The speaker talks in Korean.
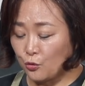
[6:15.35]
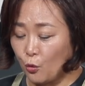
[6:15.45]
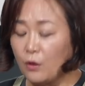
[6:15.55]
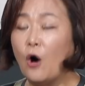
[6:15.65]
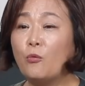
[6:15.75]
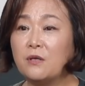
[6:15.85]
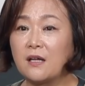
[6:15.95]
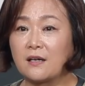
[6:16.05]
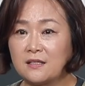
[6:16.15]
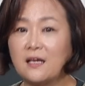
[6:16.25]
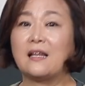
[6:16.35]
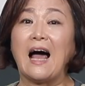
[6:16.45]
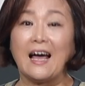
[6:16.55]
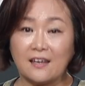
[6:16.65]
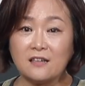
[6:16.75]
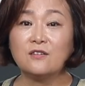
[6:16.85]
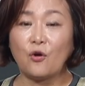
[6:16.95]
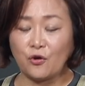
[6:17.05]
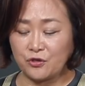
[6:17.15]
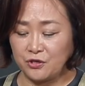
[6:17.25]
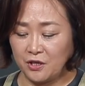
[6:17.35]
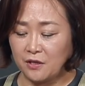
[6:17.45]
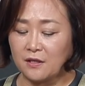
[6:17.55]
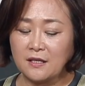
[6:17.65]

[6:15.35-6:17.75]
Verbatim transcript: 올라옵니다 그게 다 익은 거거든요